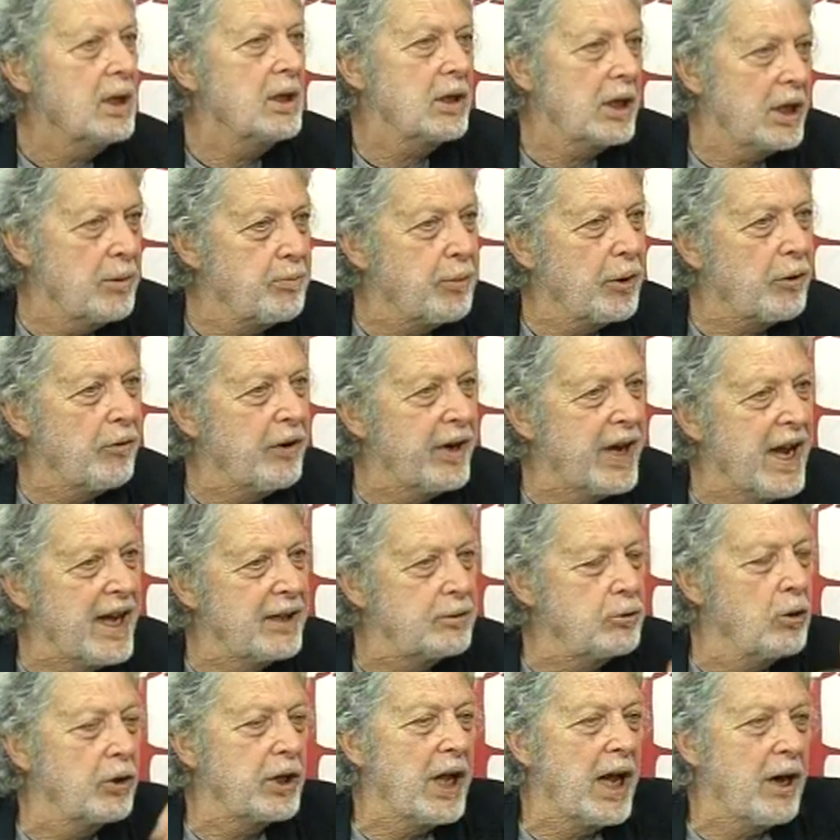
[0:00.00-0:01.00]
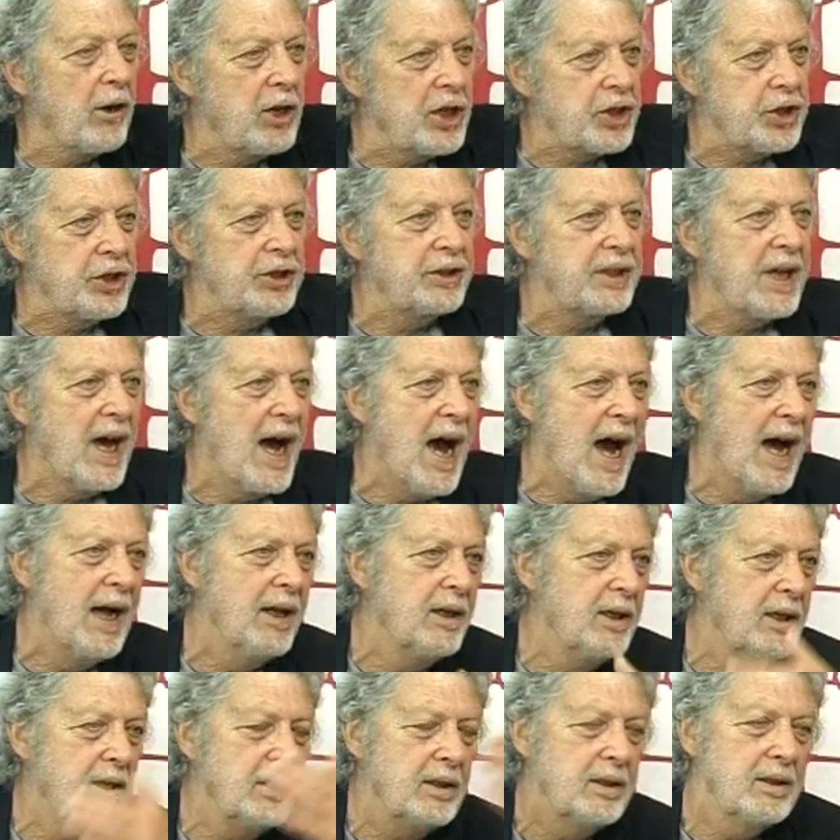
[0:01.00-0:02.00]
che provenendo da una città
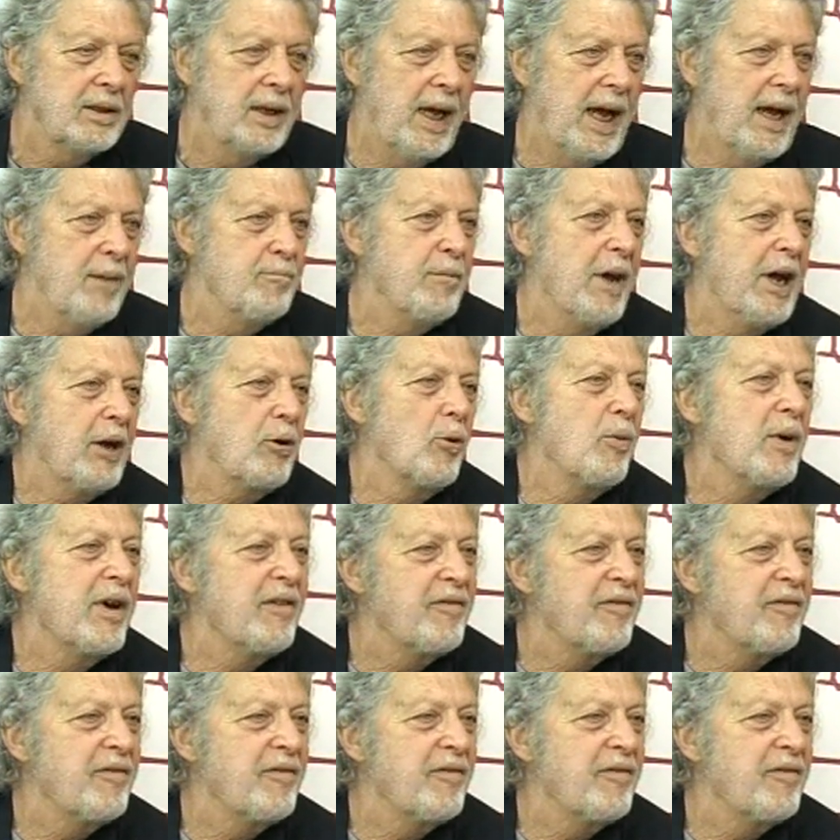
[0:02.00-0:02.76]
eh, beh, come